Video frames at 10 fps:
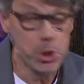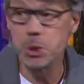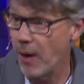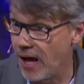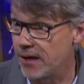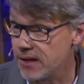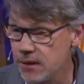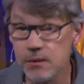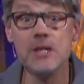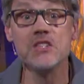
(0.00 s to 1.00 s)

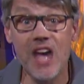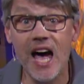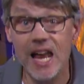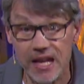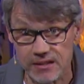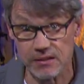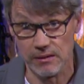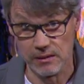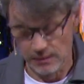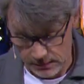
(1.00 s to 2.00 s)
Spanien, Saarland.
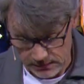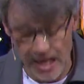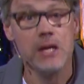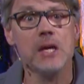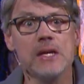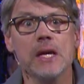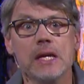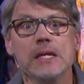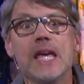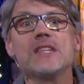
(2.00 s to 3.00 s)
Nein,
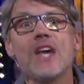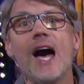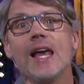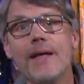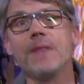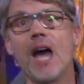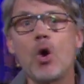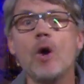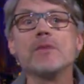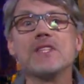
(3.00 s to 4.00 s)
nee, Saarland, da
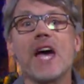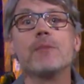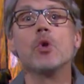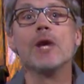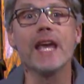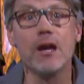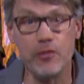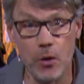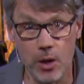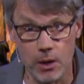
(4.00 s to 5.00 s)
kommt es einem nur länger
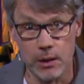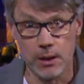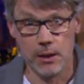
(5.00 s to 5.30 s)
vor